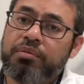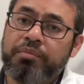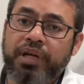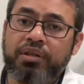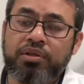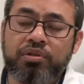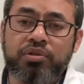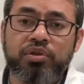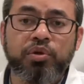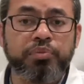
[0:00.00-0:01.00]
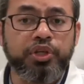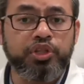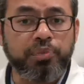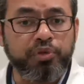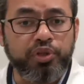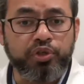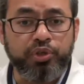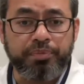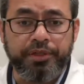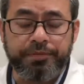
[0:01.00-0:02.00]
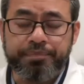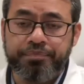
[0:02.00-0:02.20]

মারাত্মক হুমকির সম্মুখীন হতে পারে